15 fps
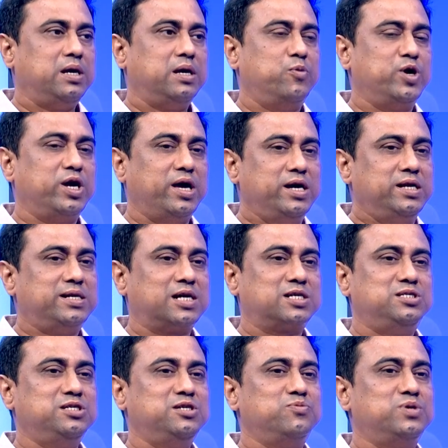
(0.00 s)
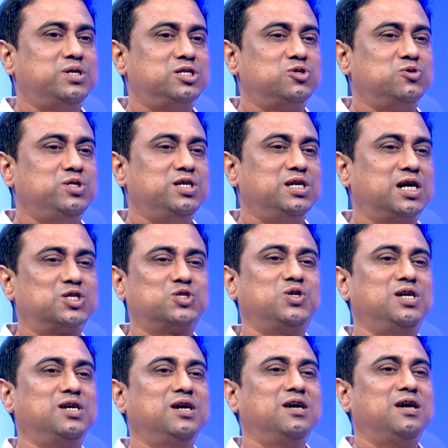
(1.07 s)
এবং এই ট্যাক্স জিডিপি রেশিও দিয়ে আসলে